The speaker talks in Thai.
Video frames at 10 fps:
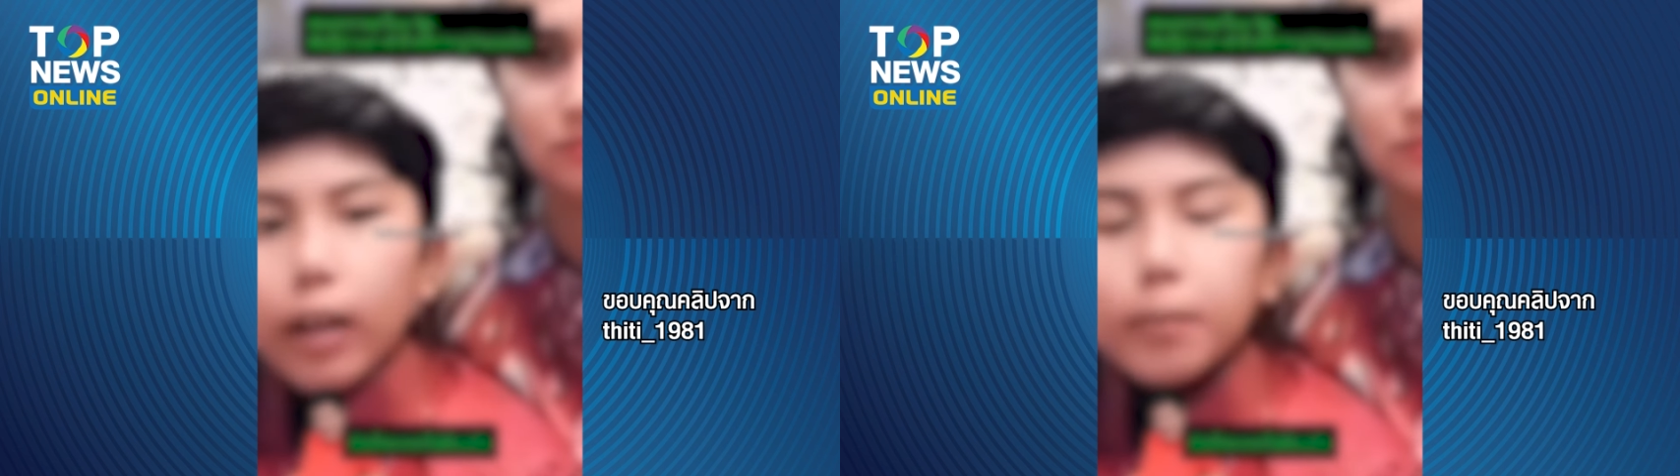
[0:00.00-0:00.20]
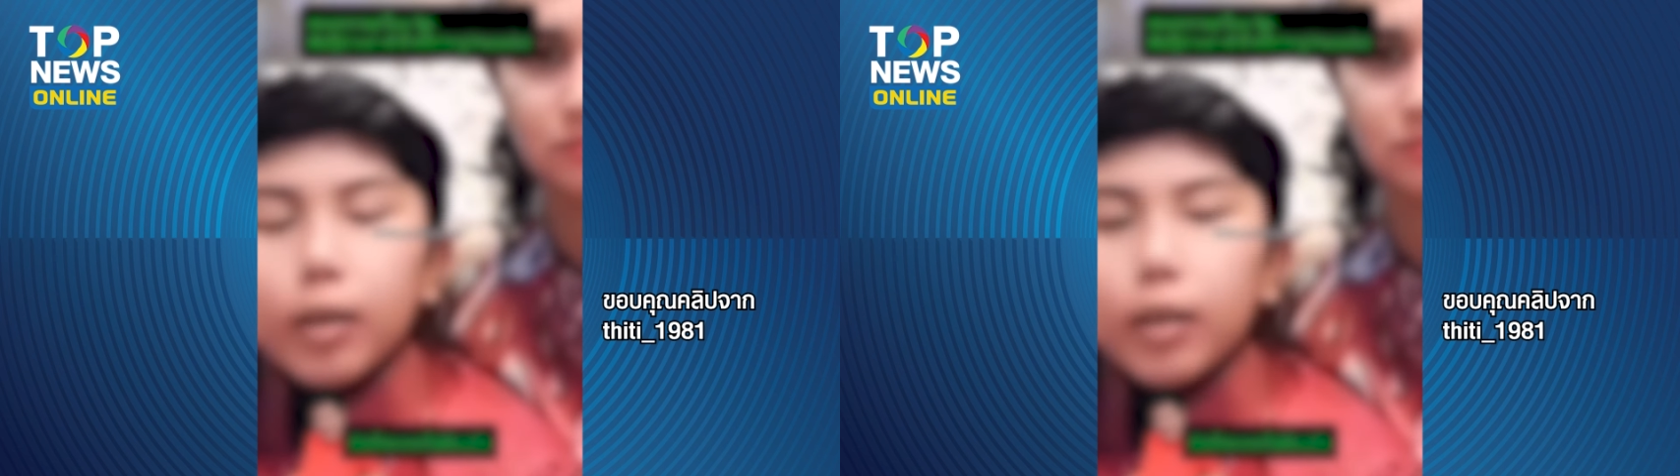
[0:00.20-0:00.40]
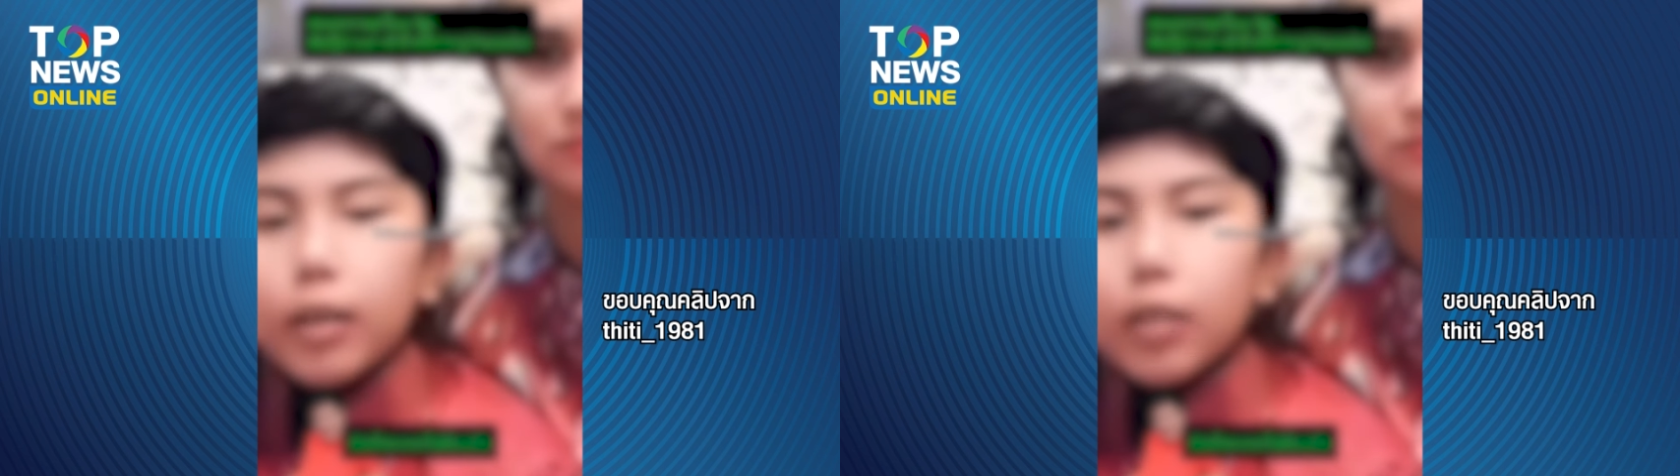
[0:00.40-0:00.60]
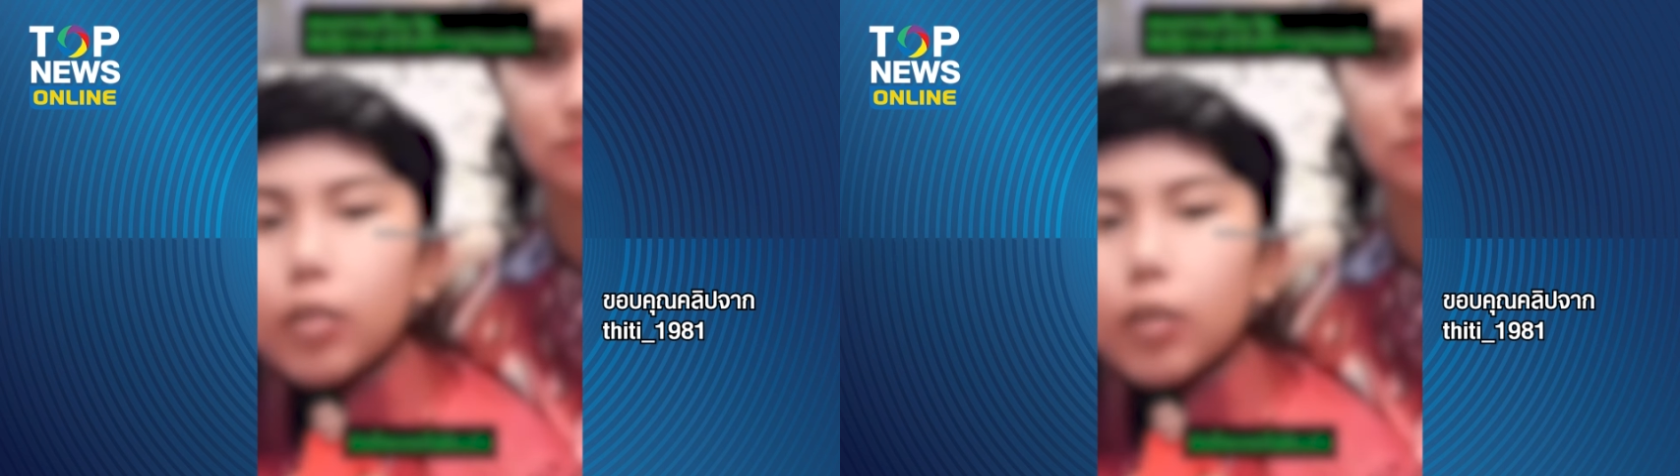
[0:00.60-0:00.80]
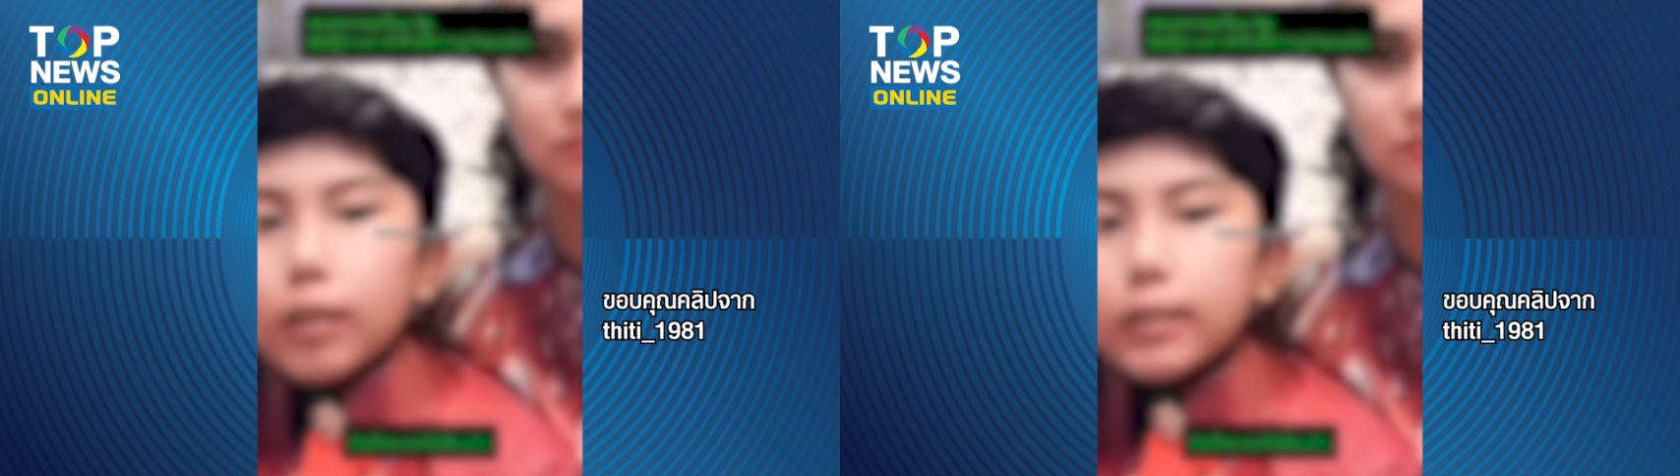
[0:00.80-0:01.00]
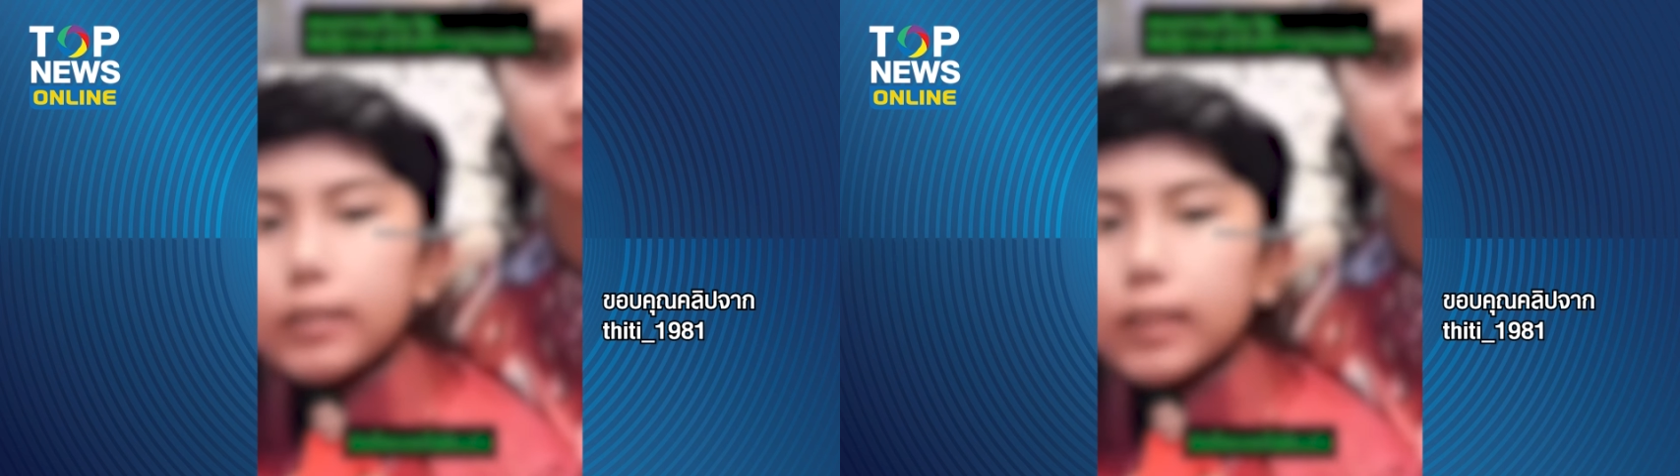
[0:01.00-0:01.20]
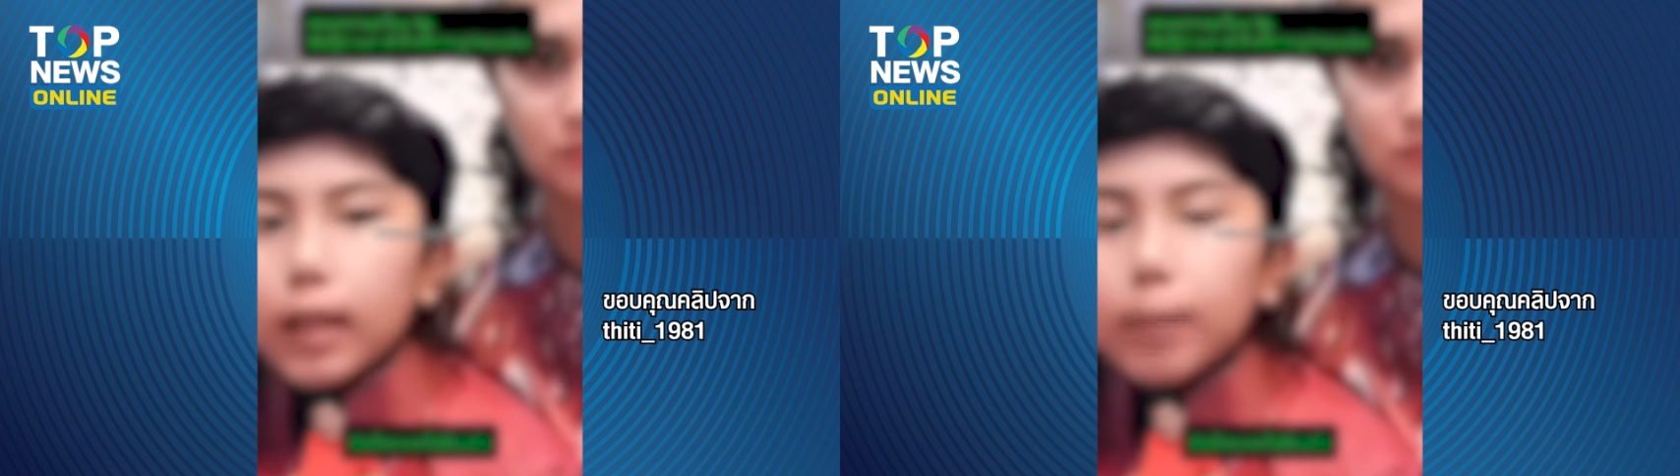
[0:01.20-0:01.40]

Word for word: ครับ มันก็คือโลกแห่งจิต